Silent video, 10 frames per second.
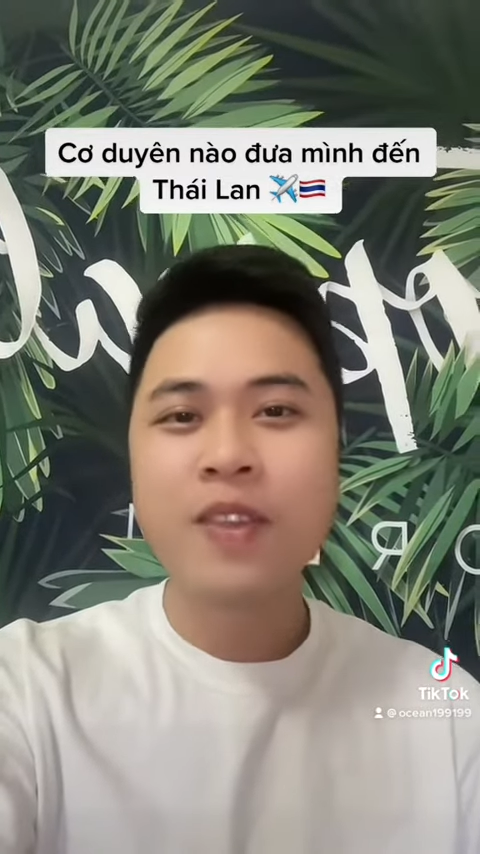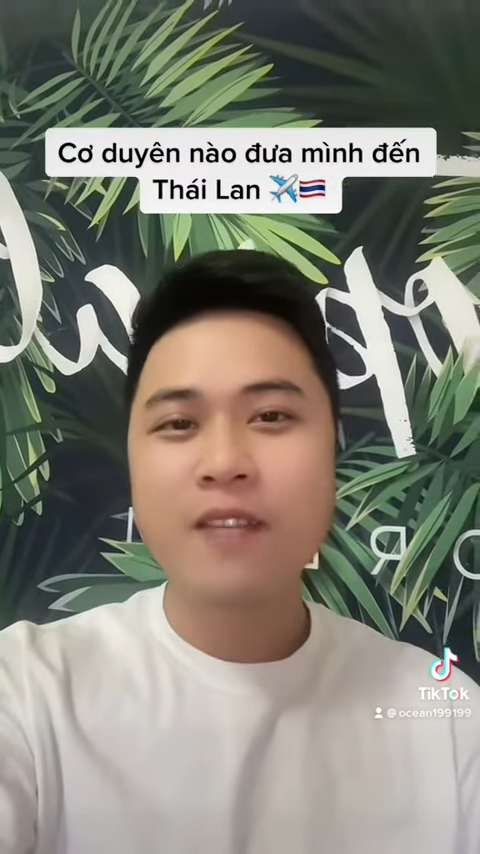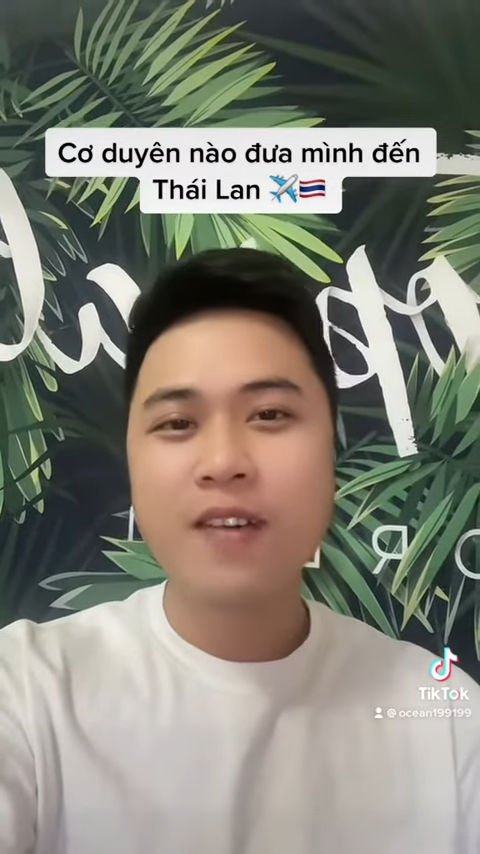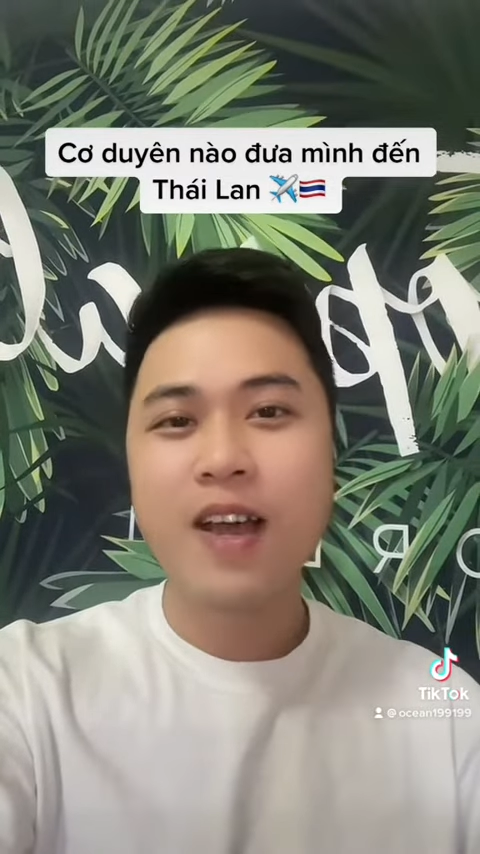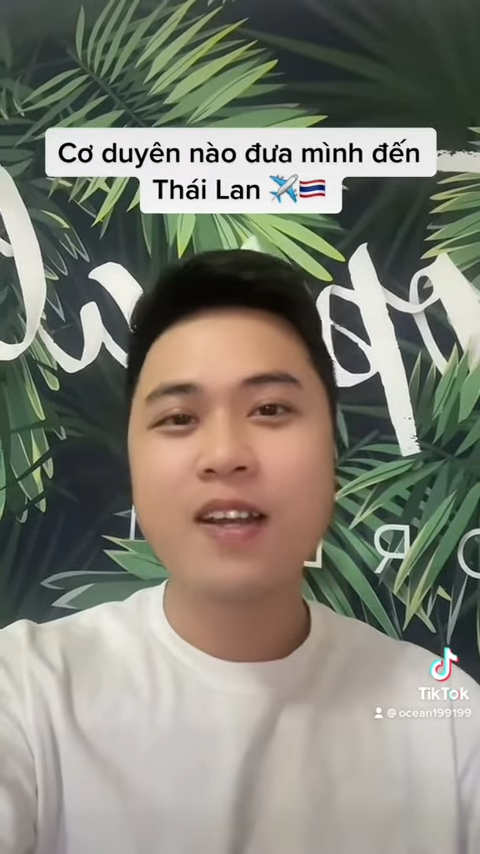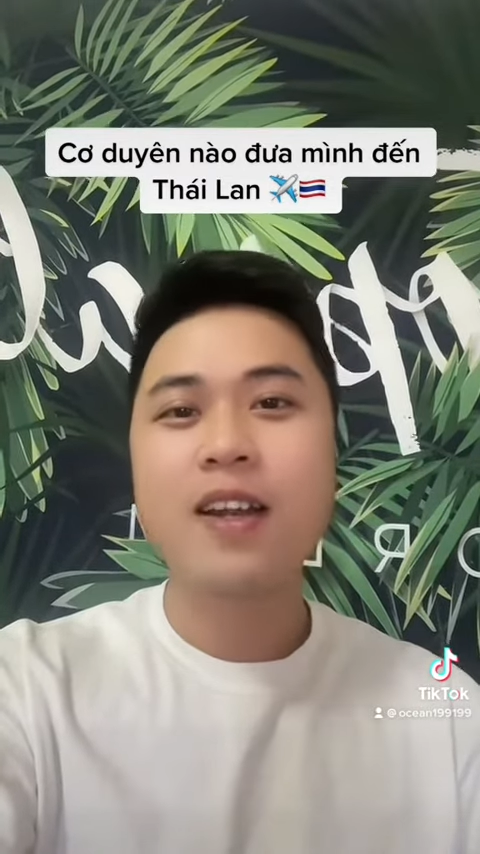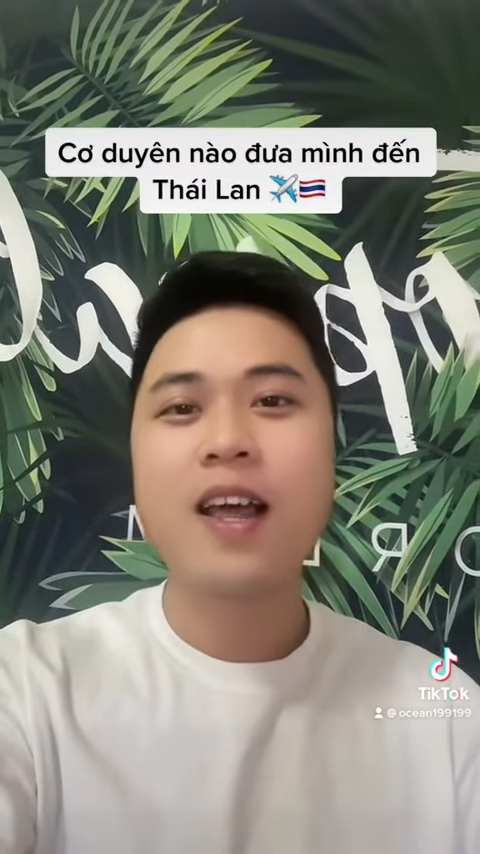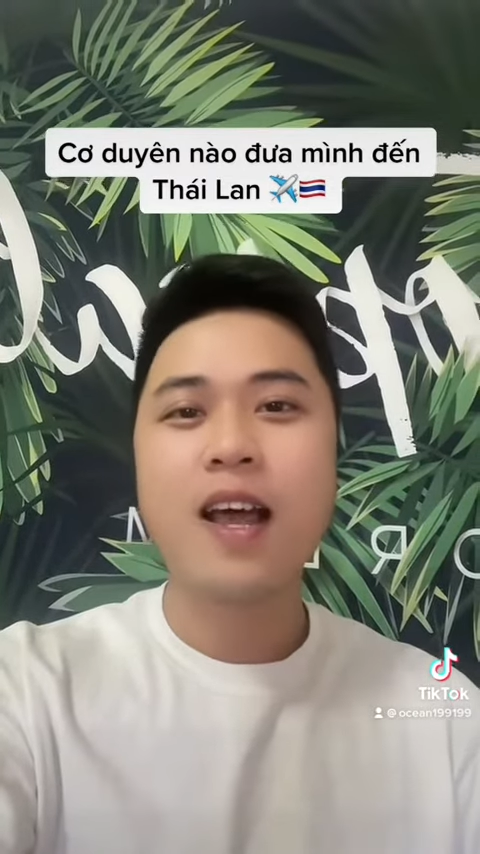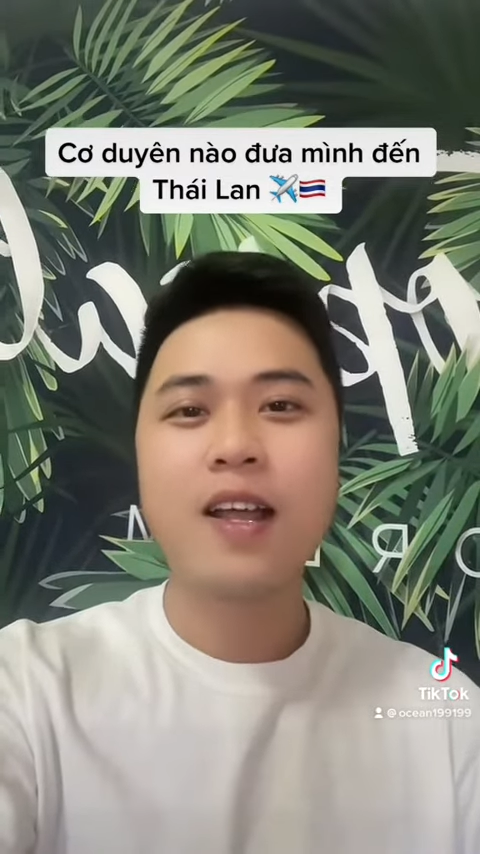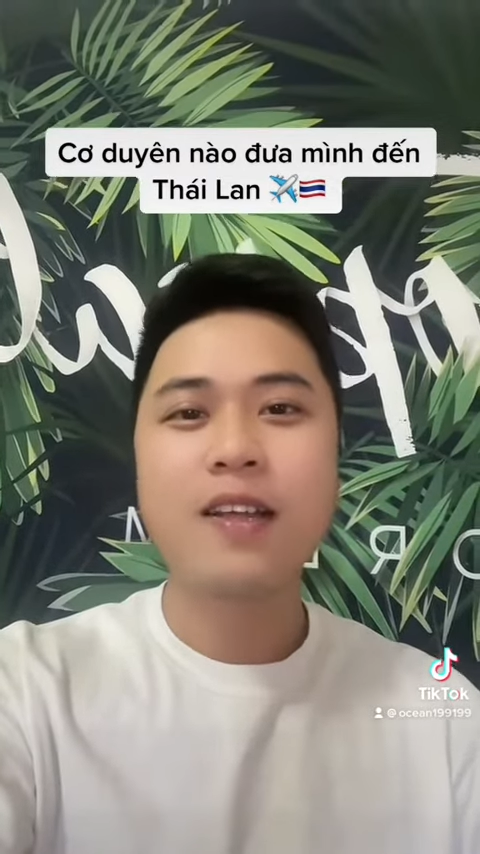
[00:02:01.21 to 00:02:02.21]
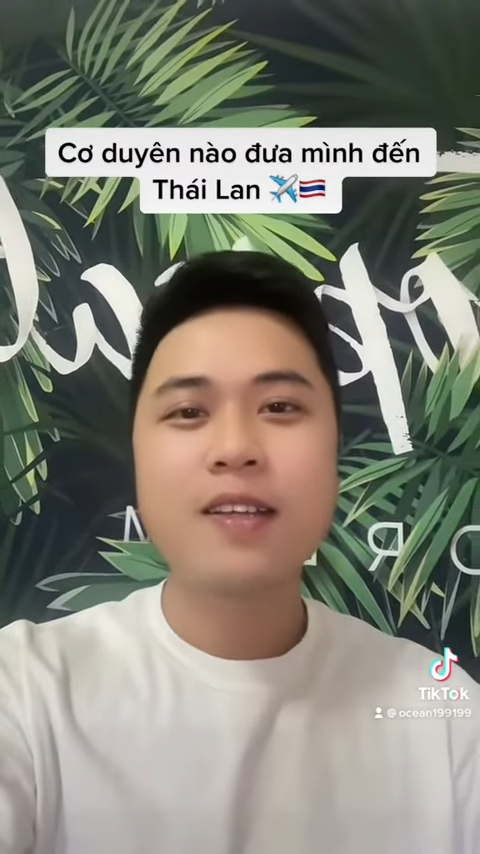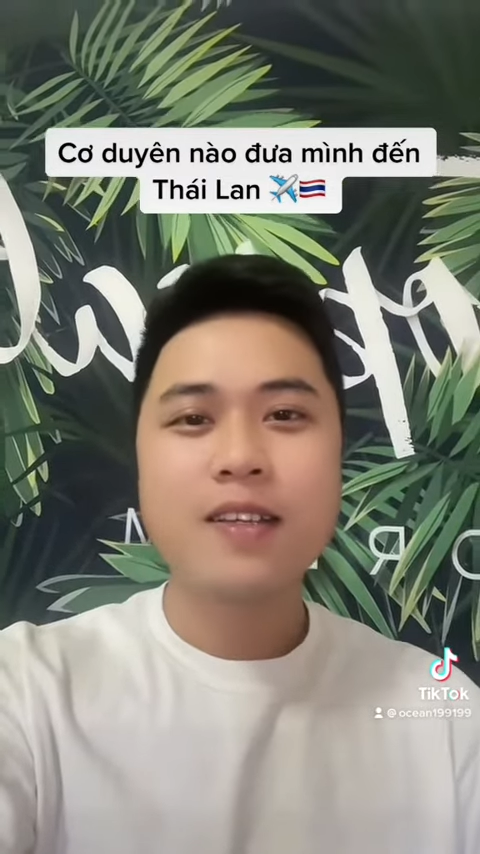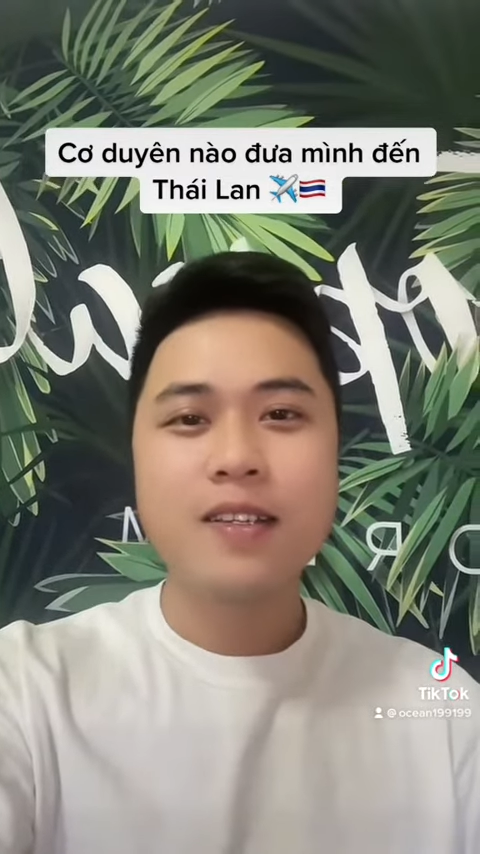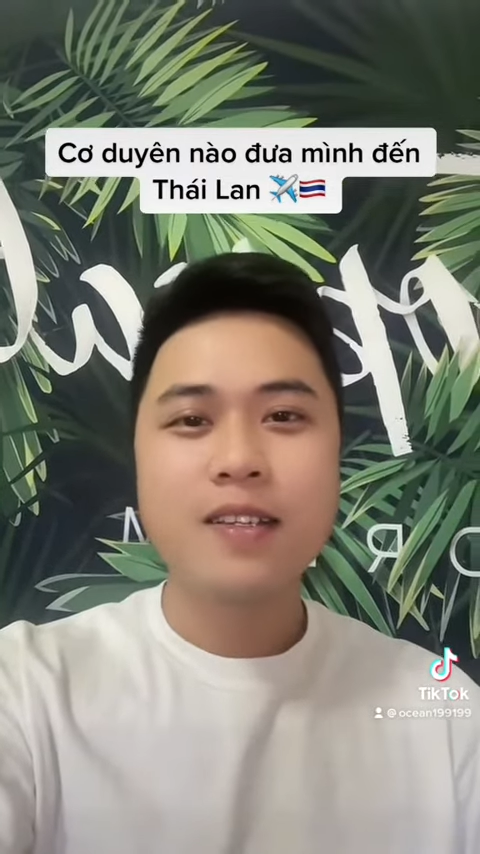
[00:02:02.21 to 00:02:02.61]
và rất là à,